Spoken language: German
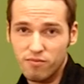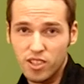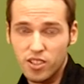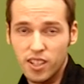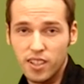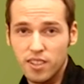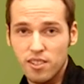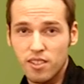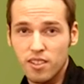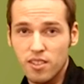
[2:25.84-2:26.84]
Wahrscheinlich
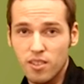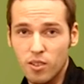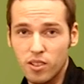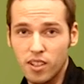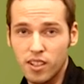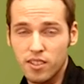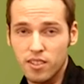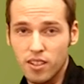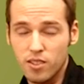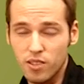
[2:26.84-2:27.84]
ist das Original,
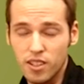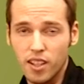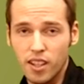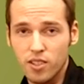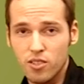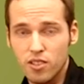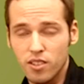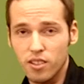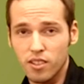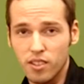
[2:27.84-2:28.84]
das, also die englische
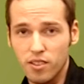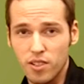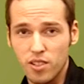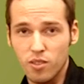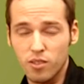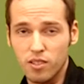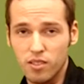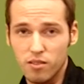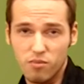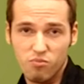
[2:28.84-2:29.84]
äh,
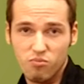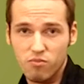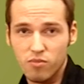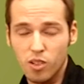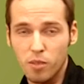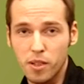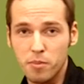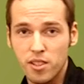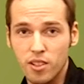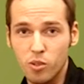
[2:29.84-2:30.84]
Version, nochmal ein
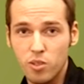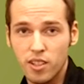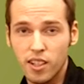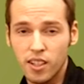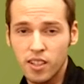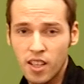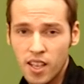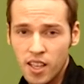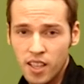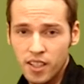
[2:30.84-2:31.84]
bisschen lustiger.
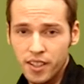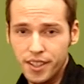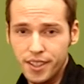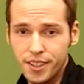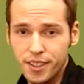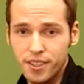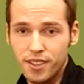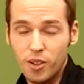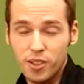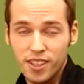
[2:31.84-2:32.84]
Äh,
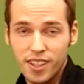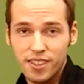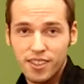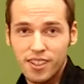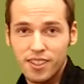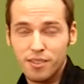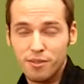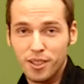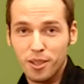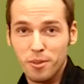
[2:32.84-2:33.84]
der Originaltitel, den
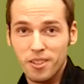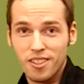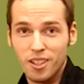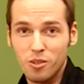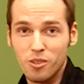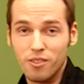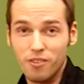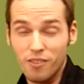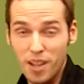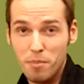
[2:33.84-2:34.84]
finde ich übrigens sehr gut,
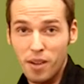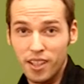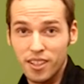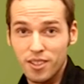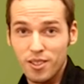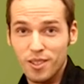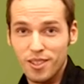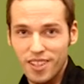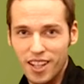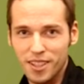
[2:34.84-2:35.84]
Vampires
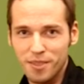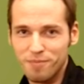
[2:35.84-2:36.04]
Suck.